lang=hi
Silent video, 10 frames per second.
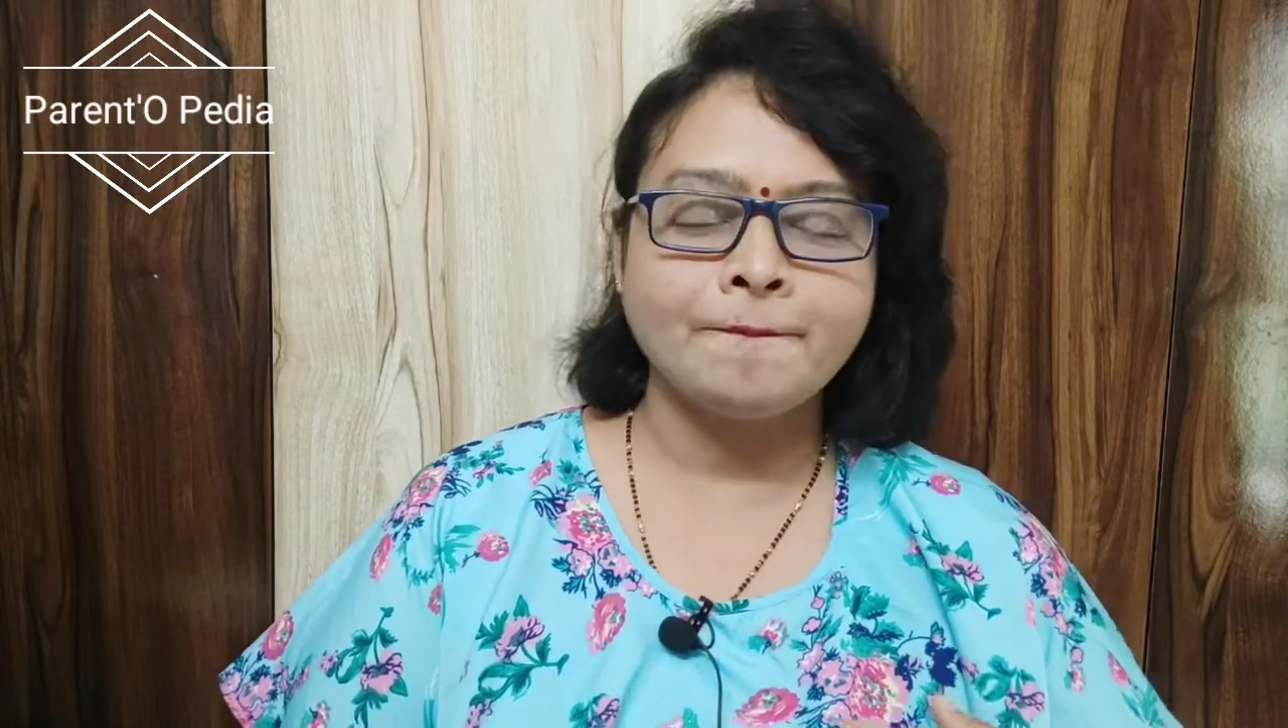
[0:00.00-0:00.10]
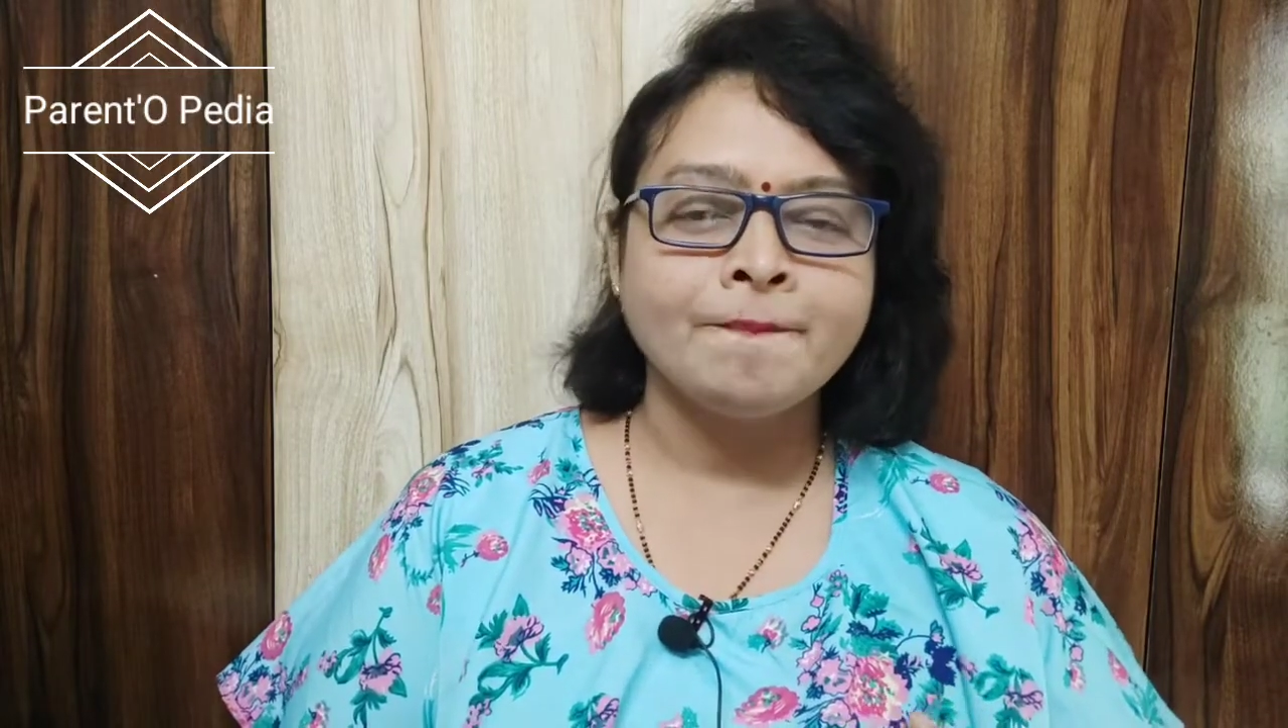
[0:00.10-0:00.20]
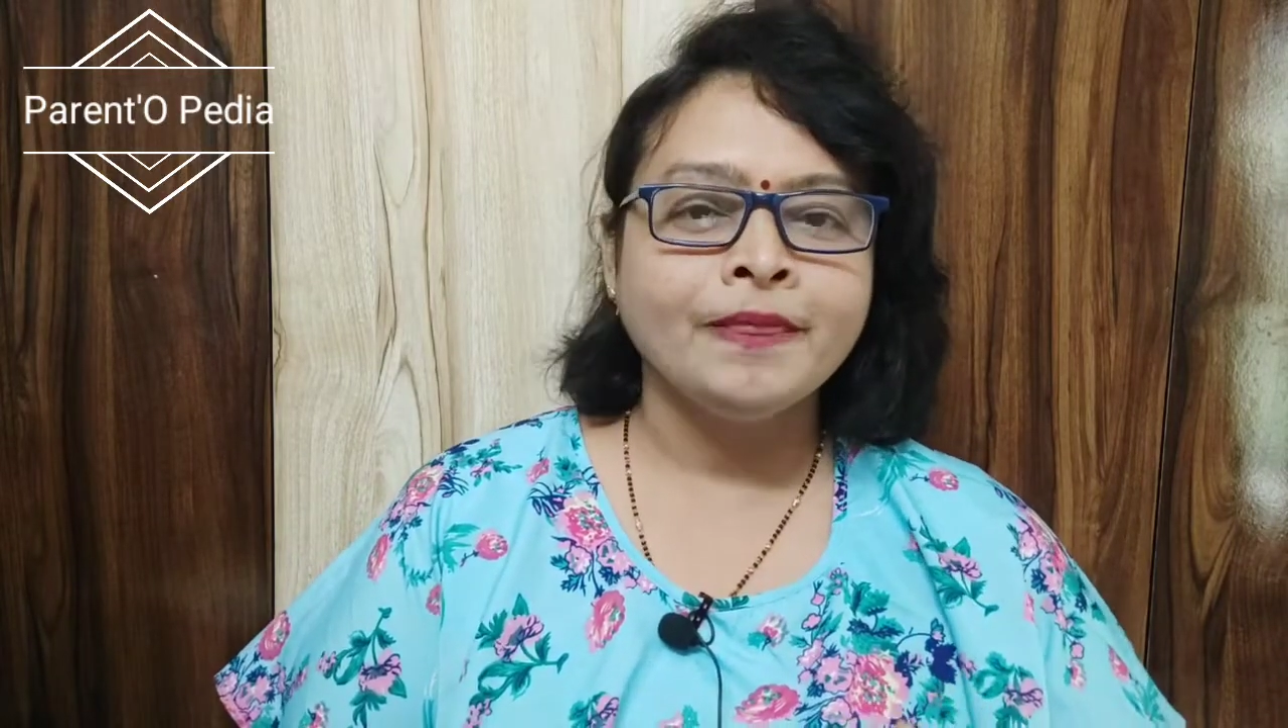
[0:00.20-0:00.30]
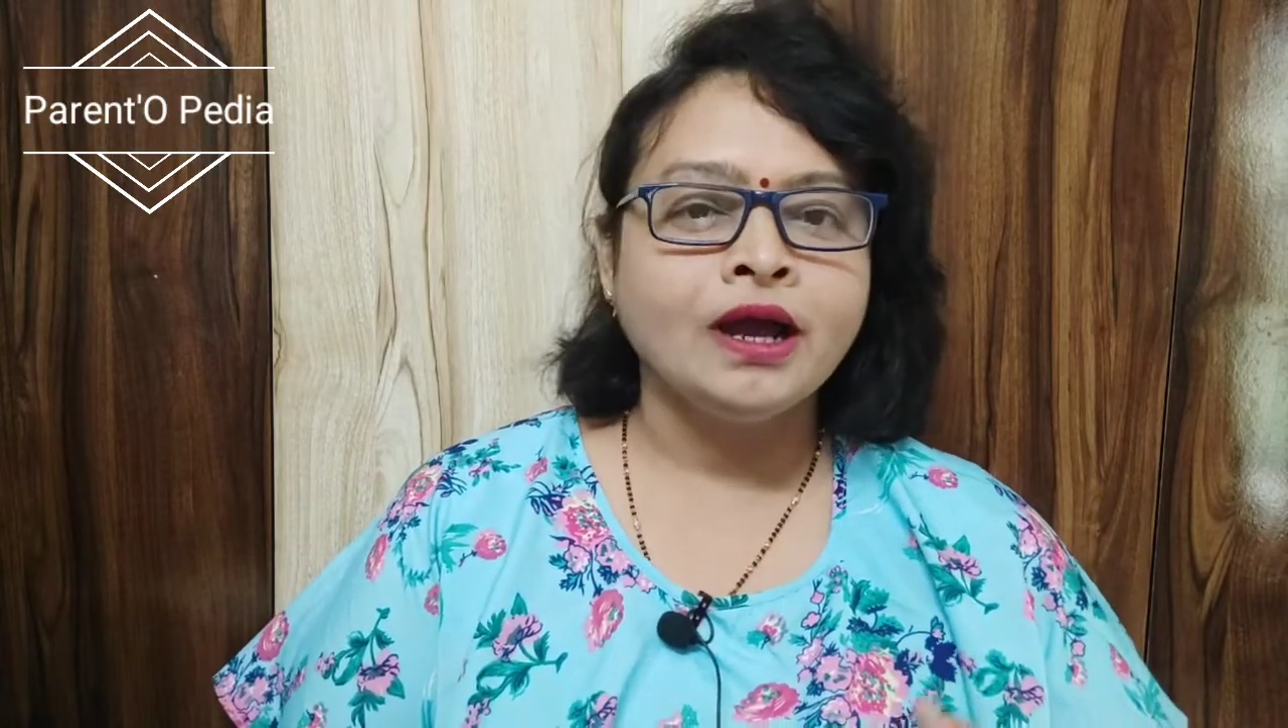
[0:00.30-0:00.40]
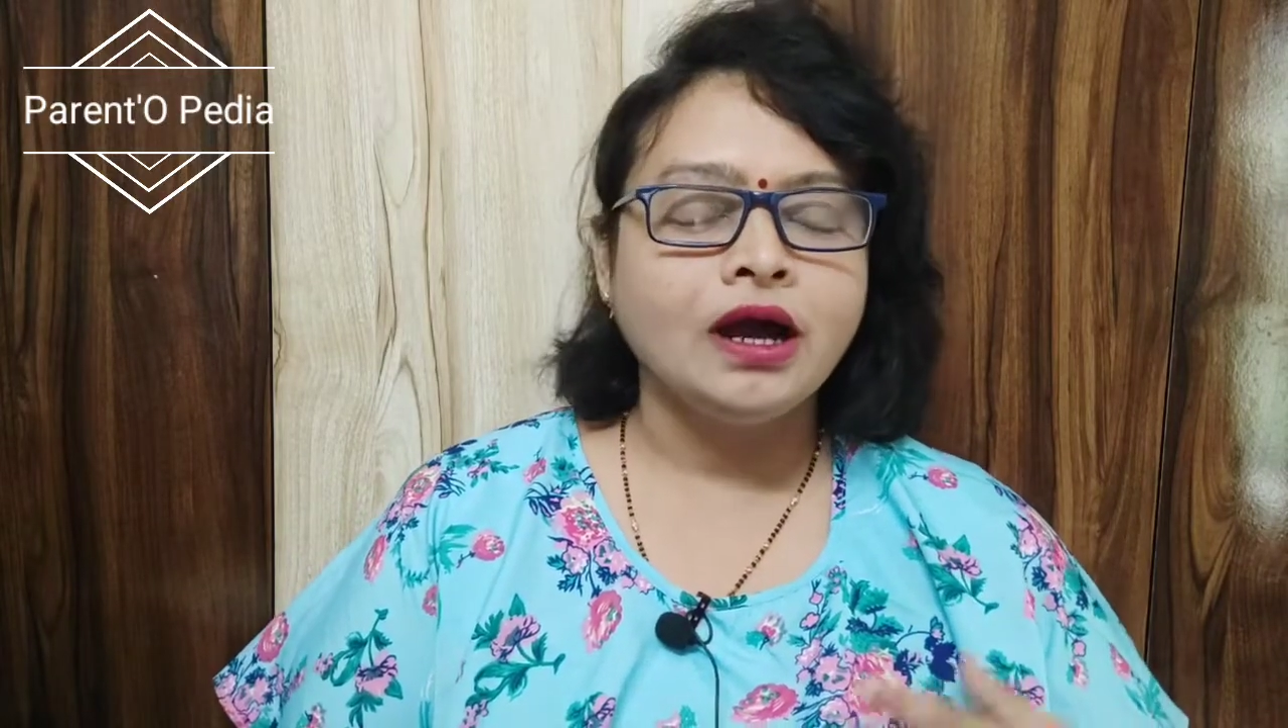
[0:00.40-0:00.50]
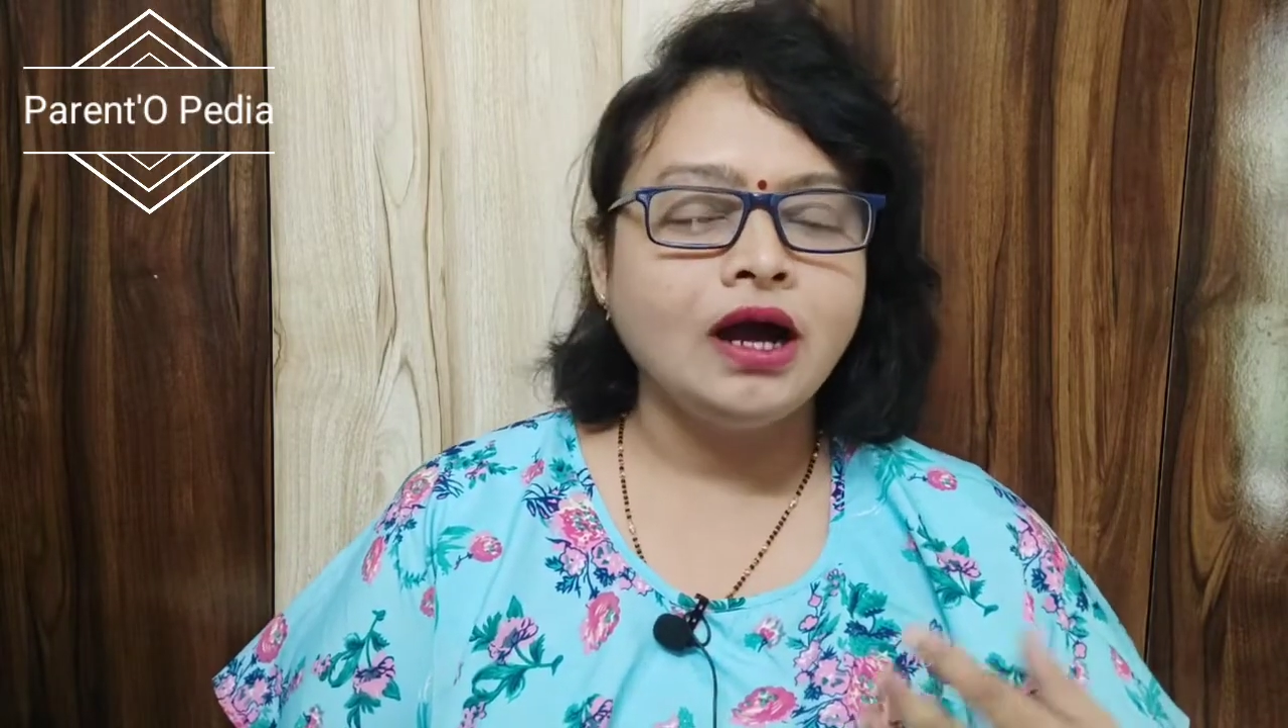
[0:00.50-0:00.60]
uh,